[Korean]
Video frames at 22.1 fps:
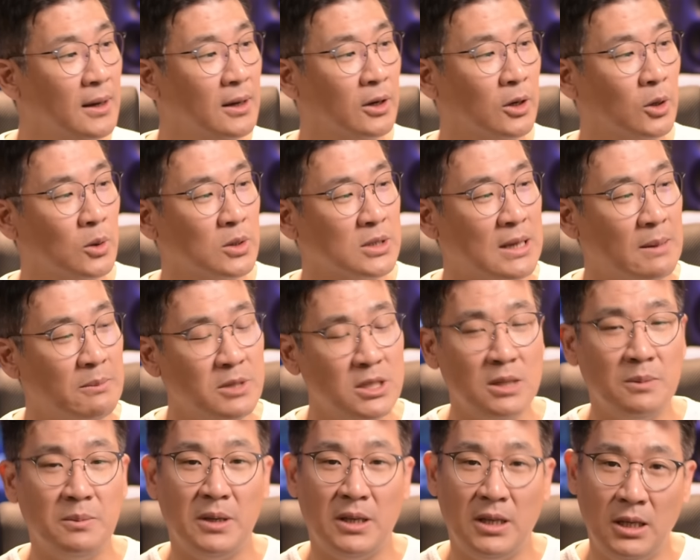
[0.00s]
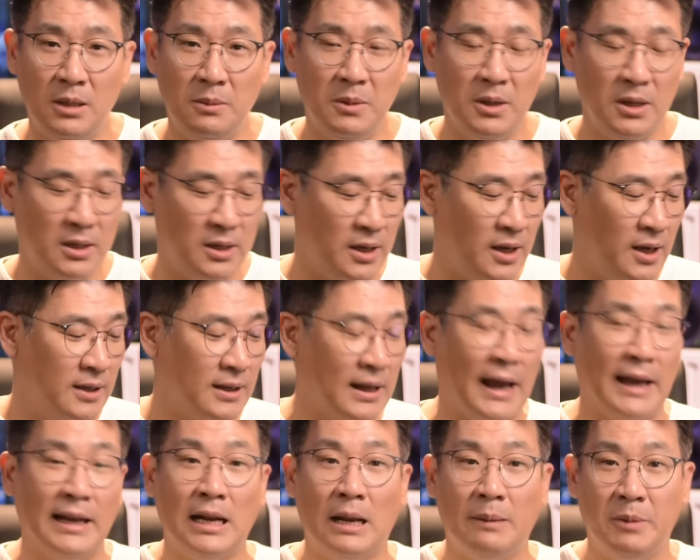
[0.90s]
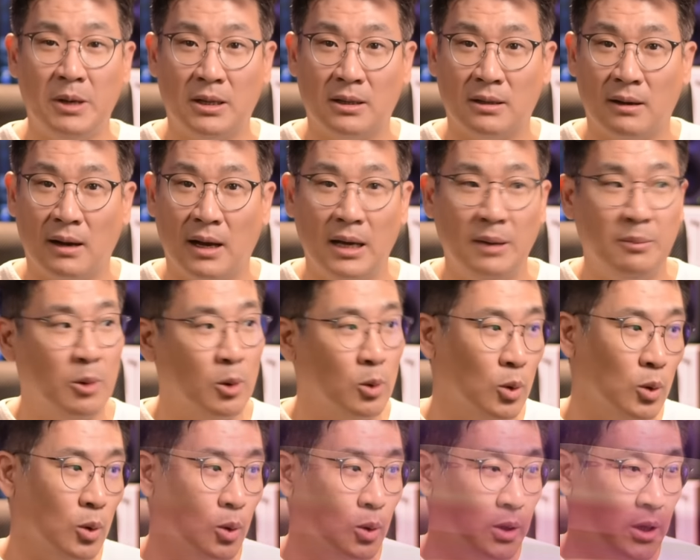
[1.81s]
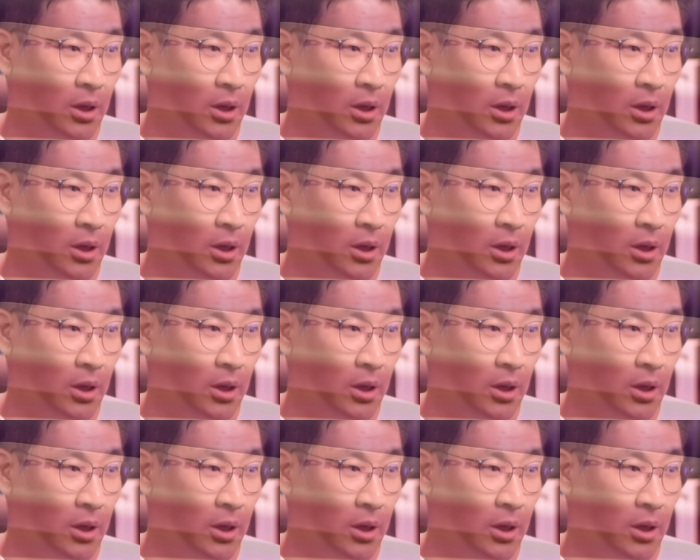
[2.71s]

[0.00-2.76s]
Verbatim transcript: 그리고 32mm의 다이나믹 드라이버로